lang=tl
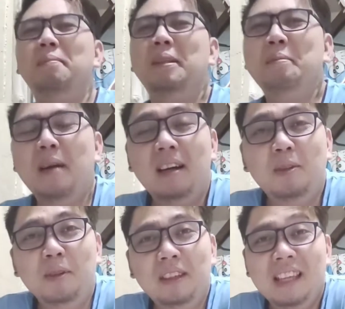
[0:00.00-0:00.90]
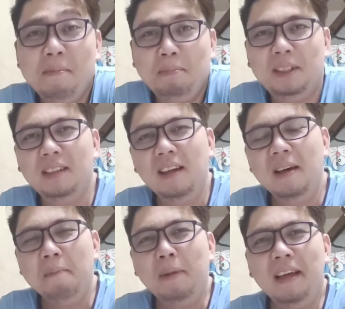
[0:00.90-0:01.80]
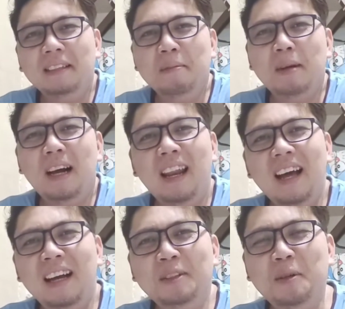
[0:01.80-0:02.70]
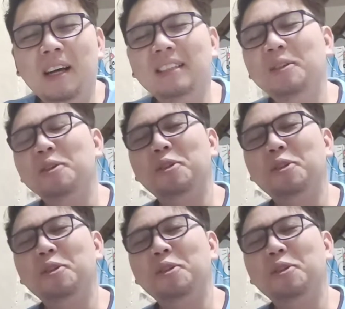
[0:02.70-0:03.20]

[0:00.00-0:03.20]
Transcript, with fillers: ng panibagong tips para sa mga alaga niyong aso.